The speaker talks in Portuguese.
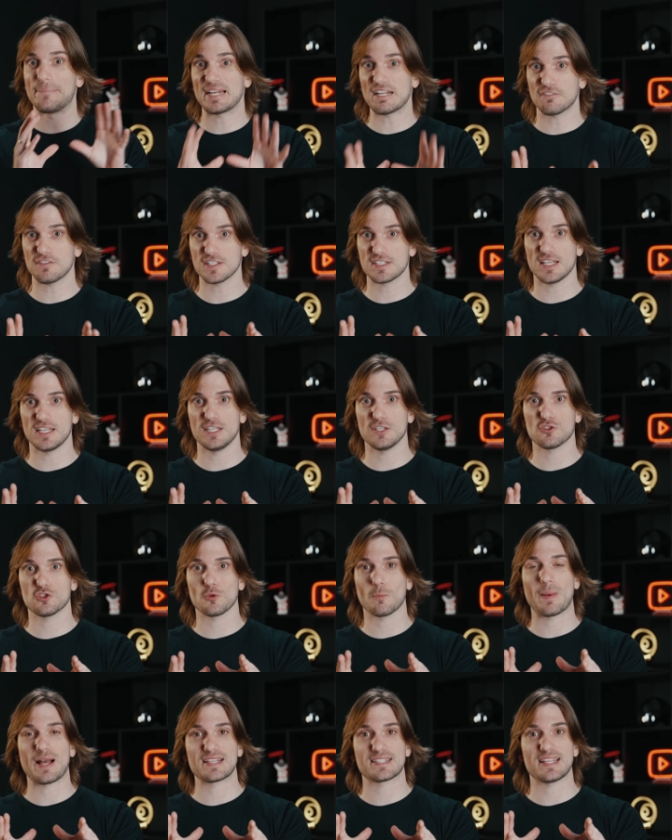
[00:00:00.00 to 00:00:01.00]
Para fazer
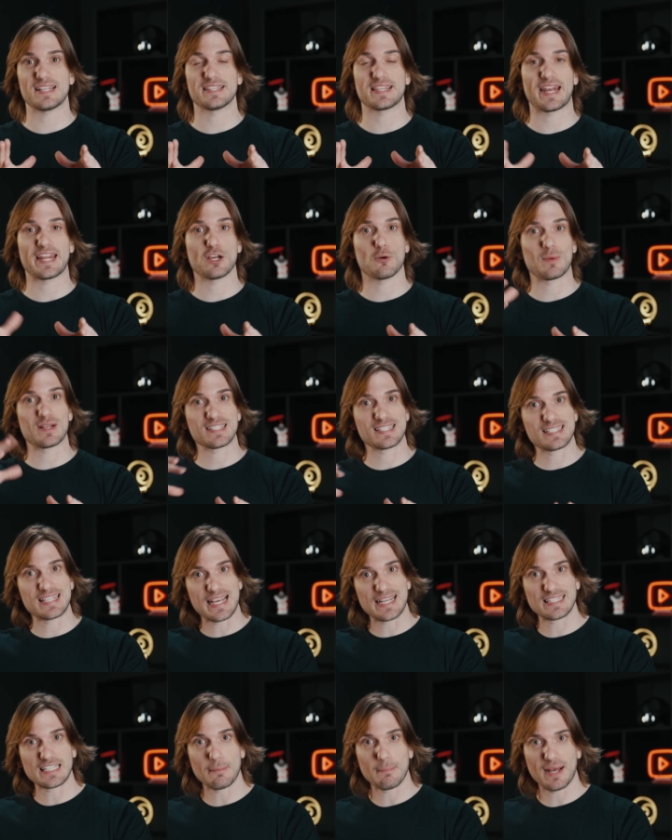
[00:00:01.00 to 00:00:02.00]
isso, basta entrar em uma
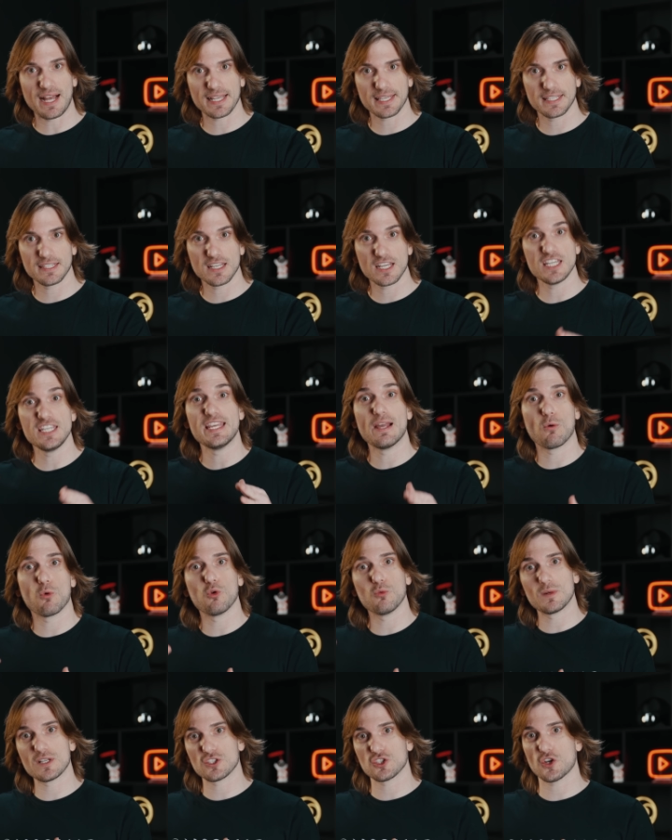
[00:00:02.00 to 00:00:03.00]
certa máquina e em
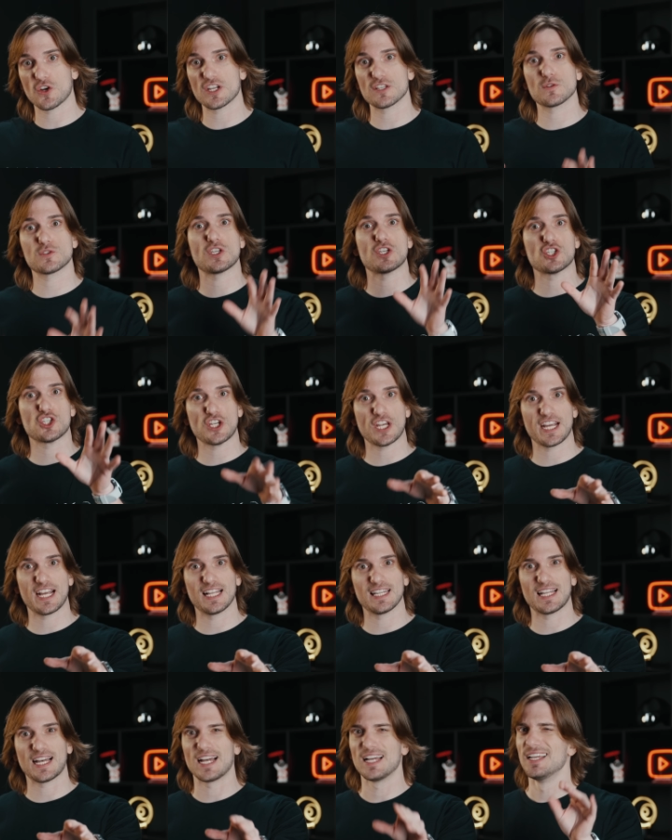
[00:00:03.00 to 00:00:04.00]
algumas horas você chega
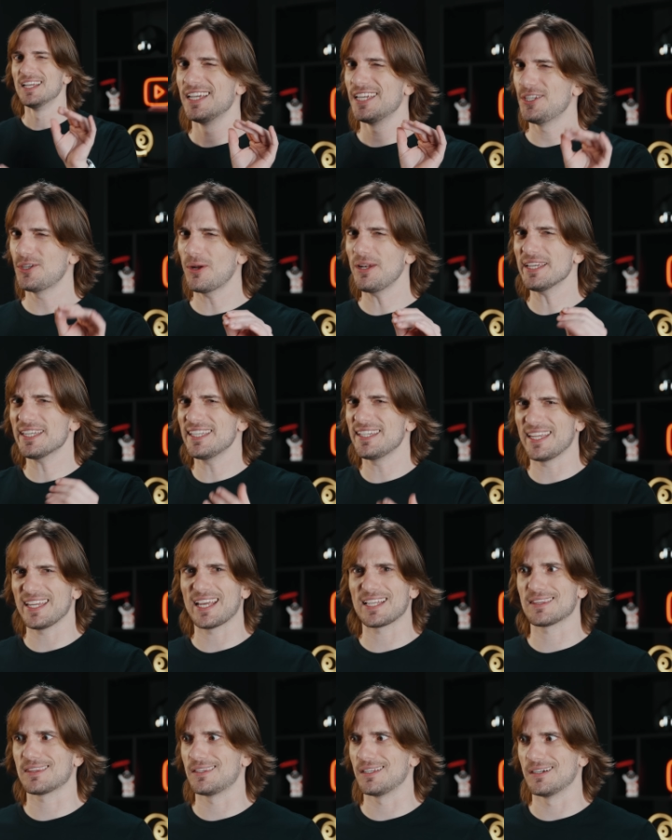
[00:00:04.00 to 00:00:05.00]
lá. E olha que nem
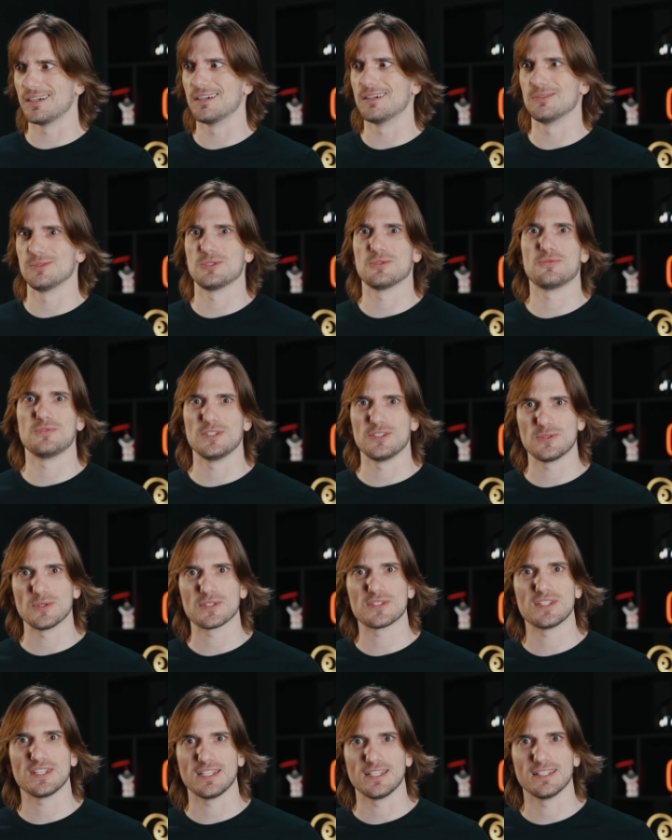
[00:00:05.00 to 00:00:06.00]
é tão difícil
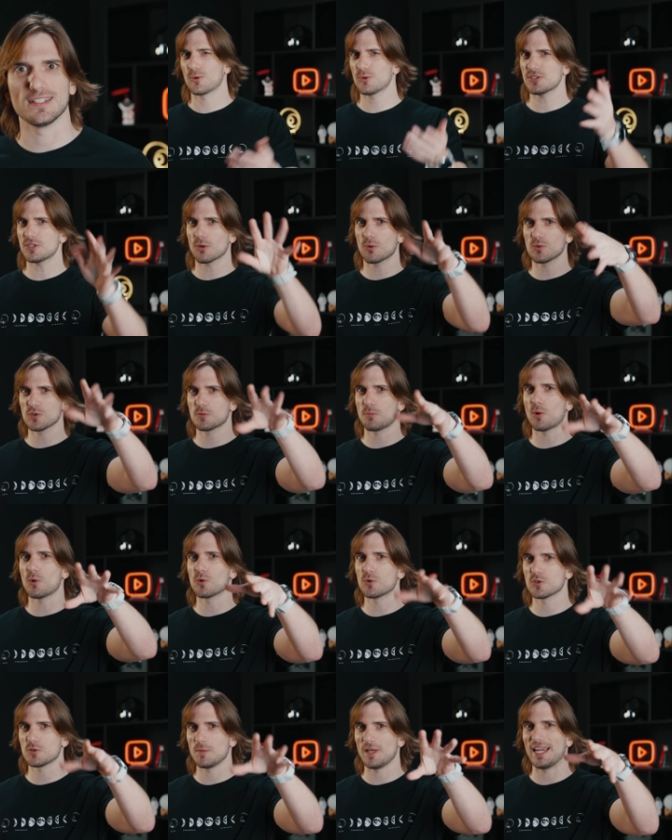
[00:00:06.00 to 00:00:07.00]
assim. Custa alguns
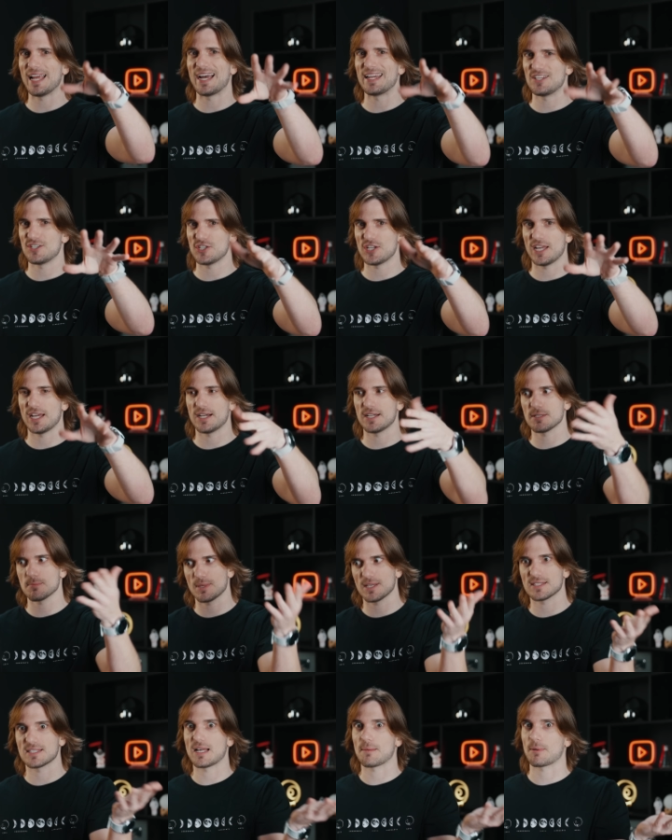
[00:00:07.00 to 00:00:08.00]
poucos milhares de reais,
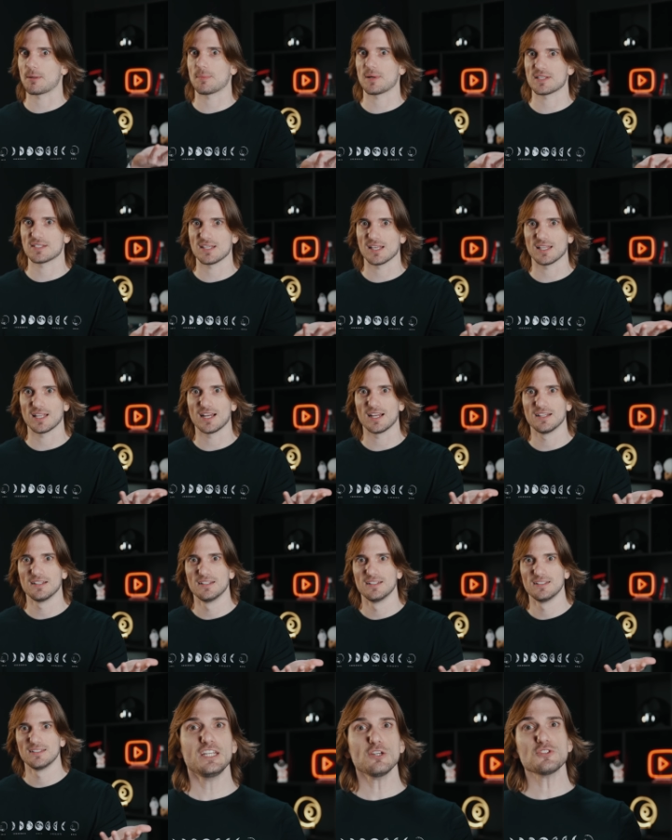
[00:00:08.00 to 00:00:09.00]
mas dá para parcelar.
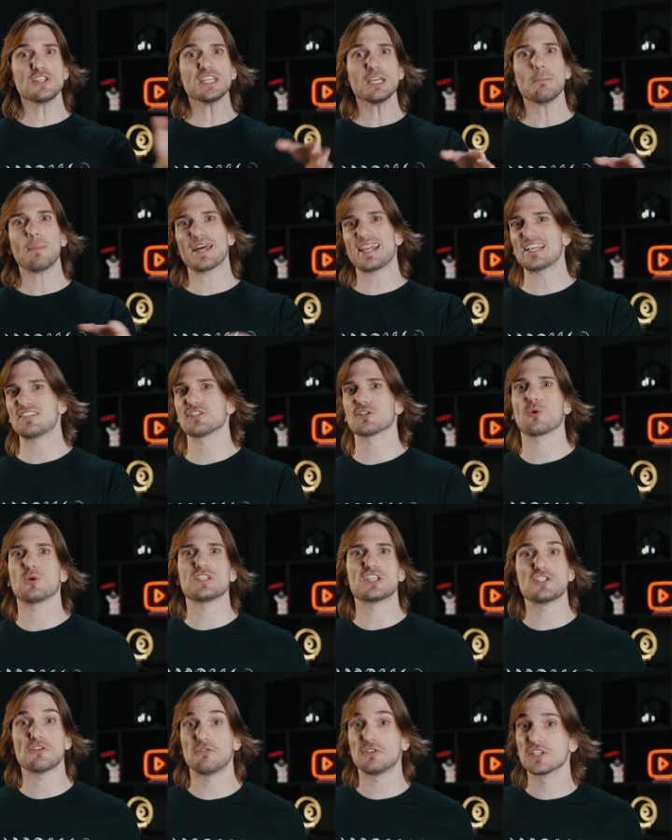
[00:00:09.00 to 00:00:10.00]
E eu sei que parece
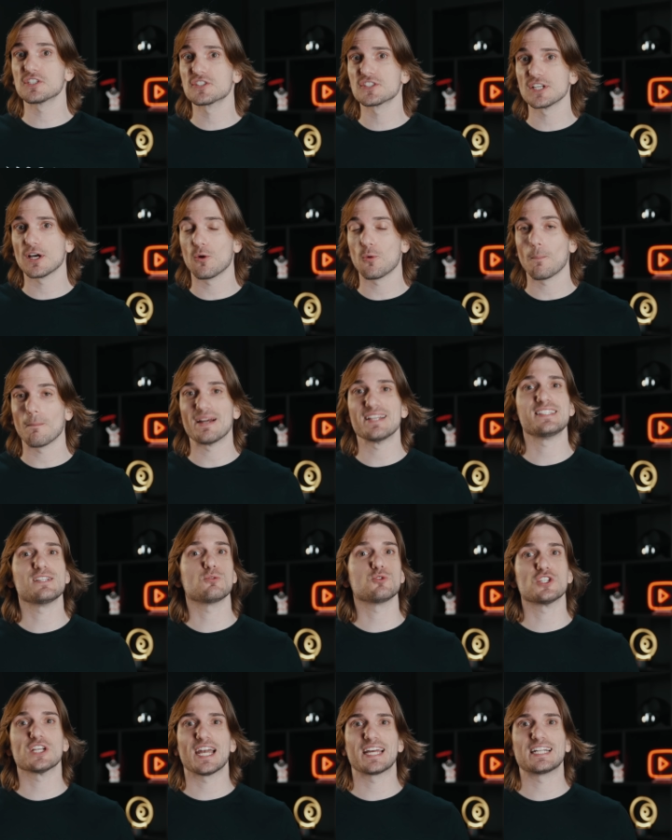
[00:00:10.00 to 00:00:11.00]
coisa de ficção, mas
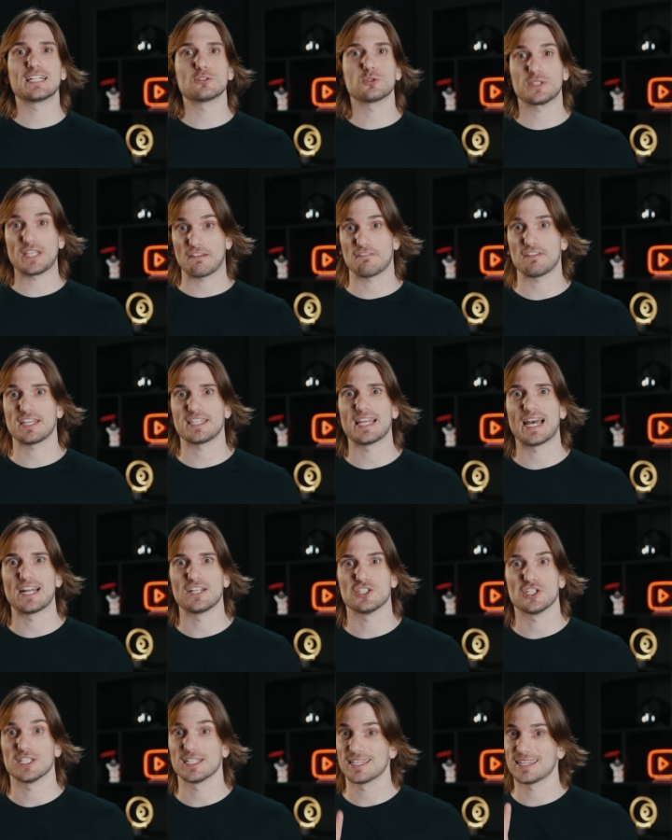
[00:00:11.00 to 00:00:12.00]
eu te garanto que é
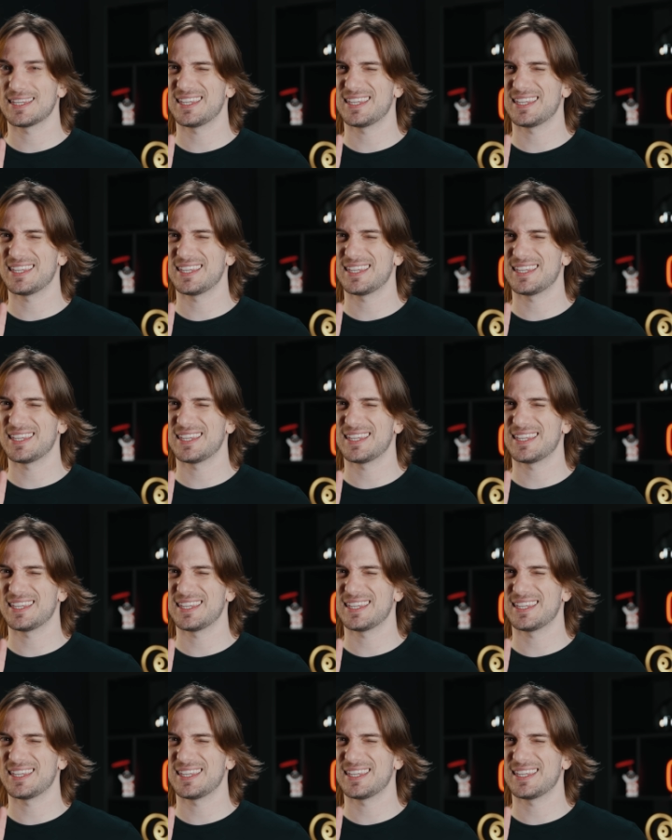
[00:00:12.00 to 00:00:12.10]
verdade.